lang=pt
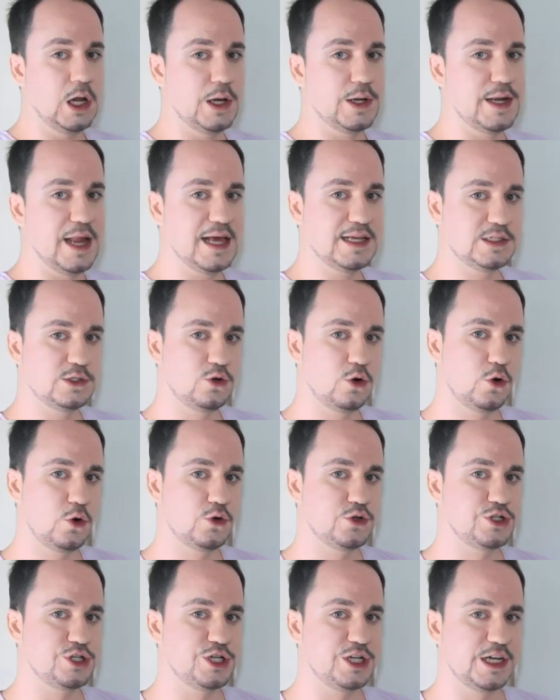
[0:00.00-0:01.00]
Na
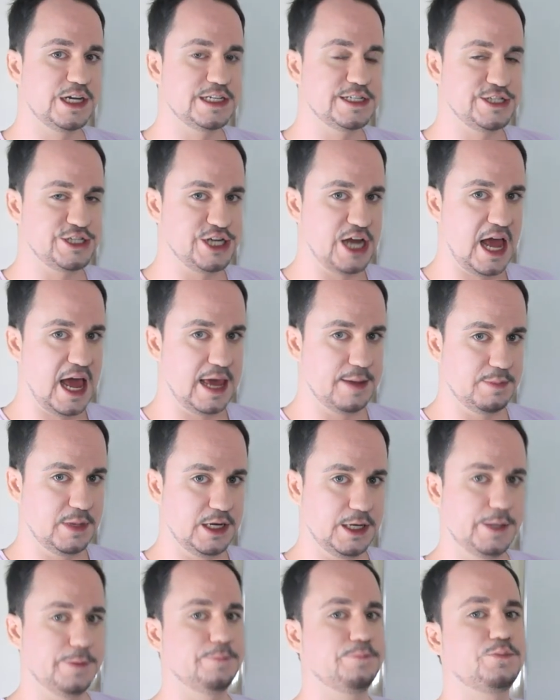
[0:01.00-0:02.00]
astrologia
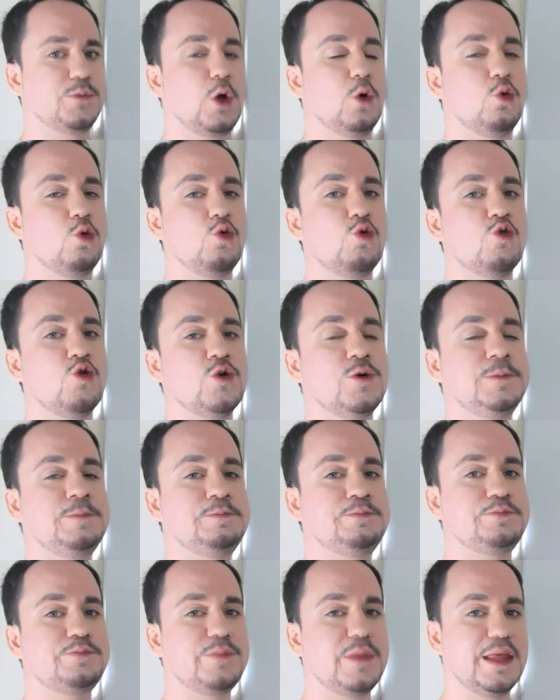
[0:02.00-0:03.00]
Jaimini, o
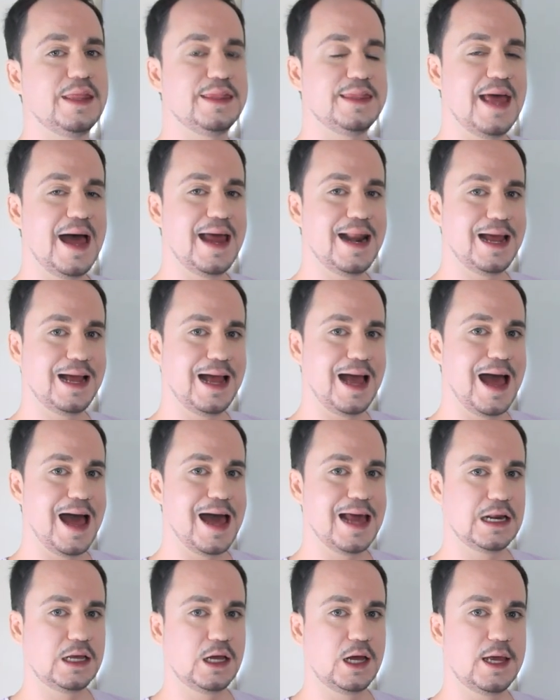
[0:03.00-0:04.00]
Dara
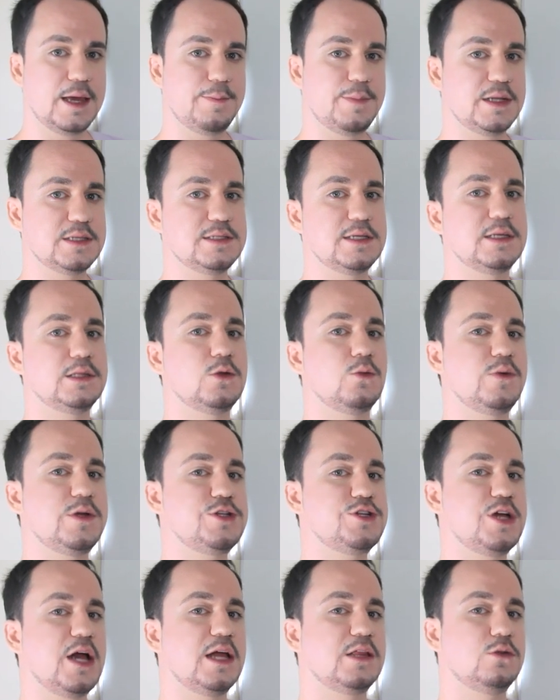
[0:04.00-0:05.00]
Karka representa o um
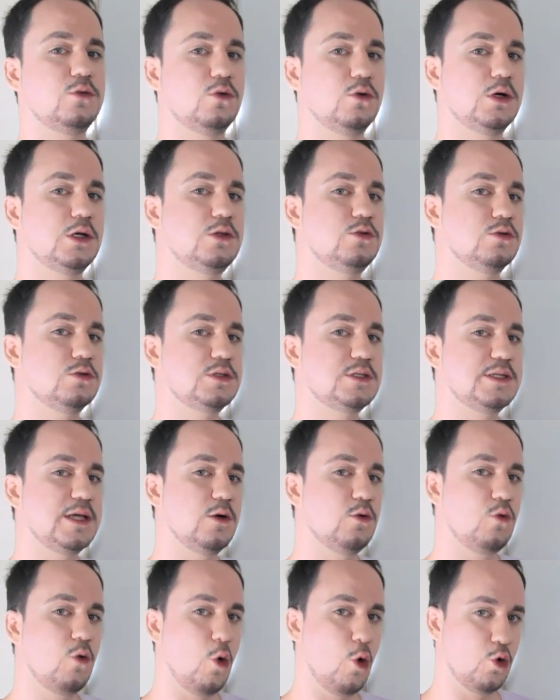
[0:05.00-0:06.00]
indicador do
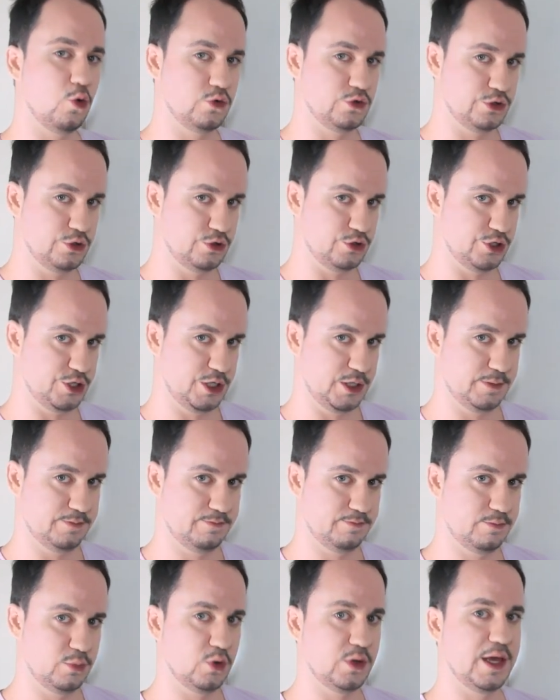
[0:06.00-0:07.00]
seu cônjuge,
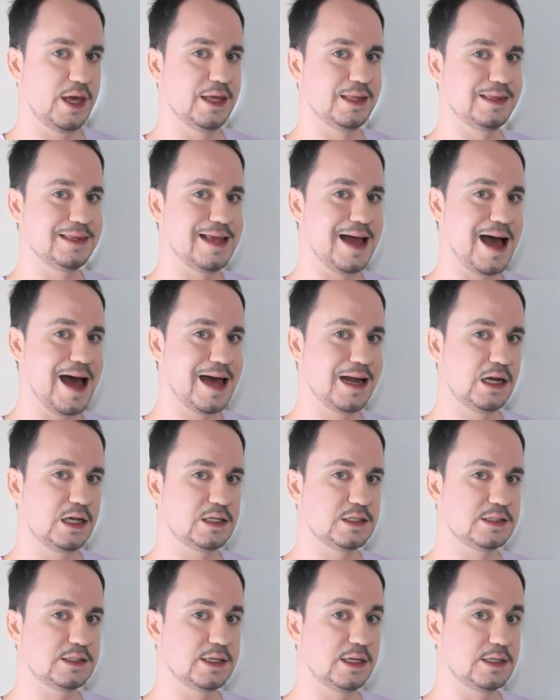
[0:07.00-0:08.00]
porque Dara
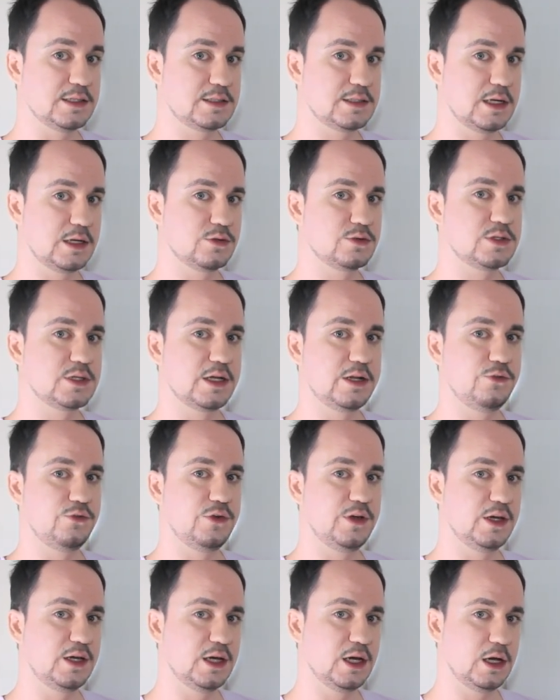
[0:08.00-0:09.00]
em sânscrito
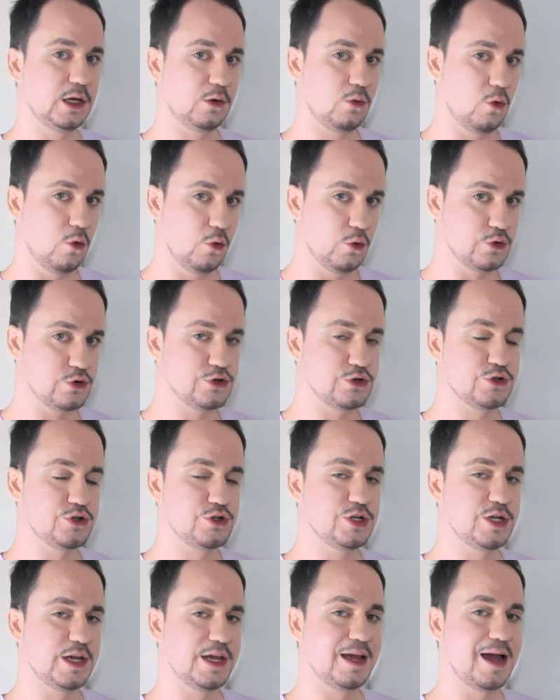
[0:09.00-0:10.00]
significa
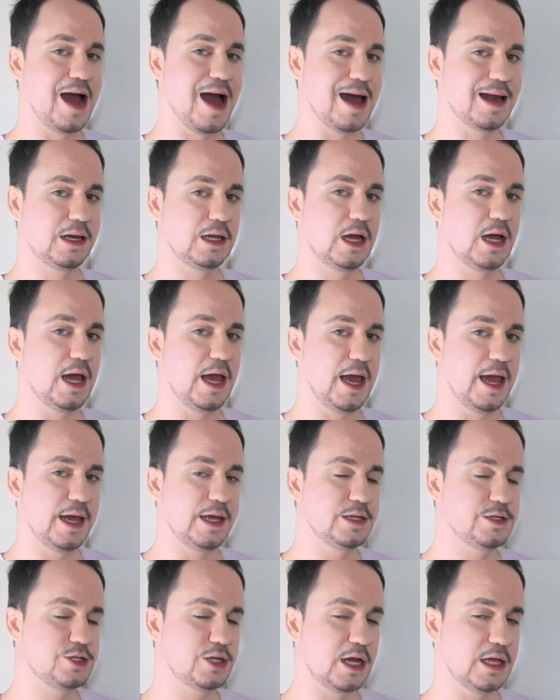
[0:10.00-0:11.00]
cônjuge e Karka é
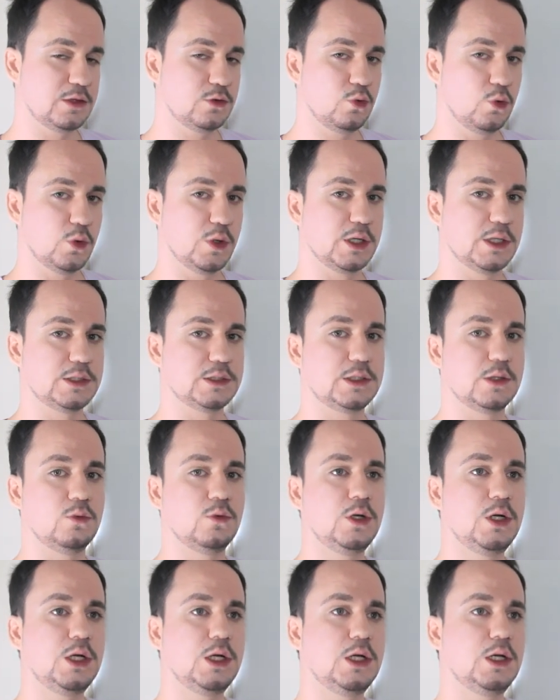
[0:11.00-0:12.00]
indicador. Então,
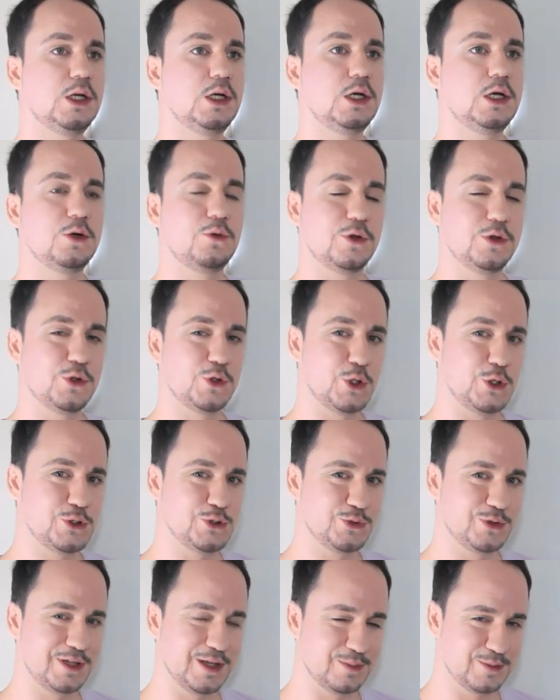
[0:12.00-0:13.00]
quando nós
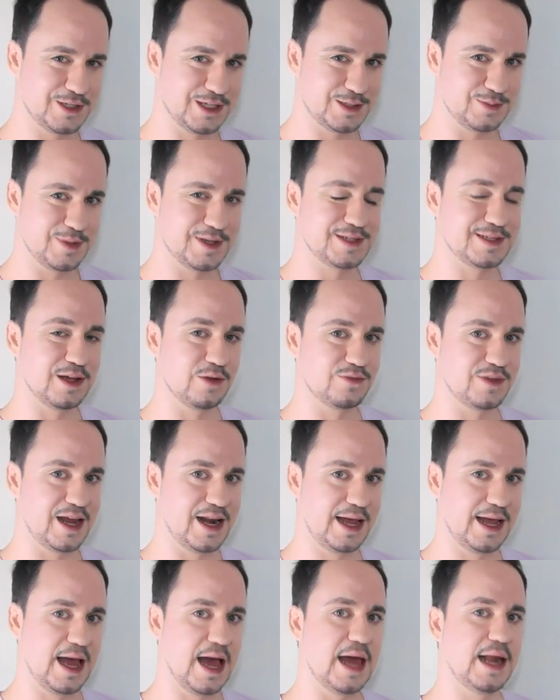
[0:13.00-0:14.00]
juntamos a expressão
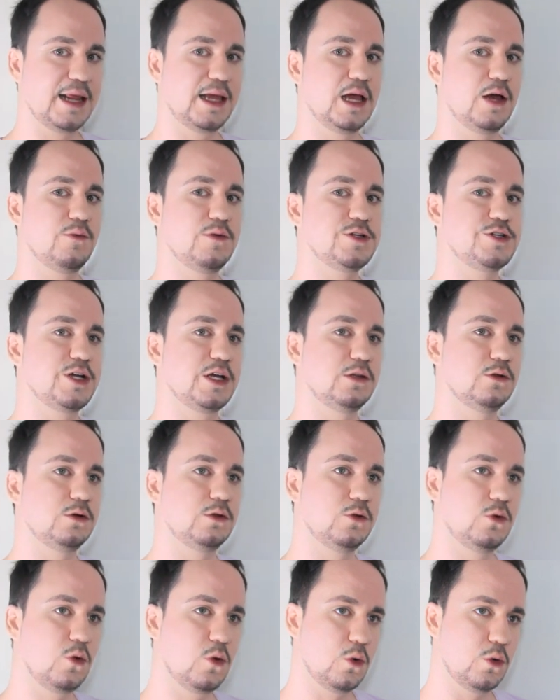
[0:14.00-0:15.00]
Dara Karka, é o indicador
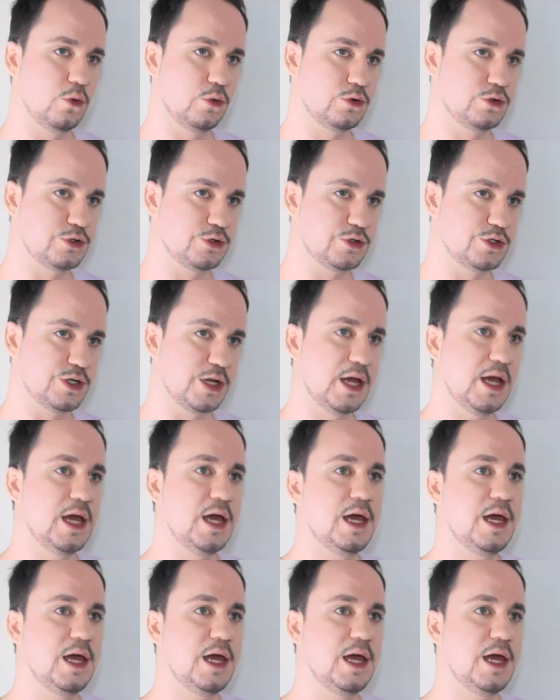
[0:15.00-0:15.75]
do cônjuge.